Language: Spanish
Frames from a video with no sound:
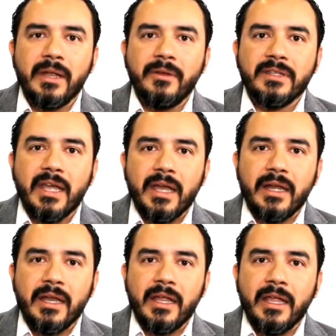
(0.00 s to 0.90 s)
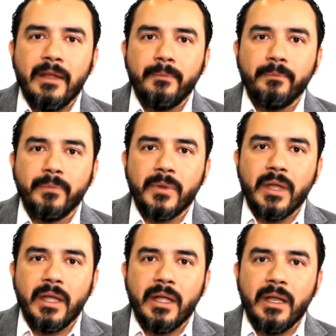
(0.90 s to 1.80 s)
evitar em,
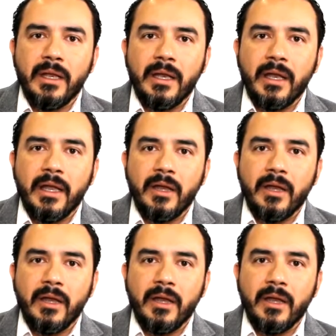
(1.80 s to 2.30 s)
el,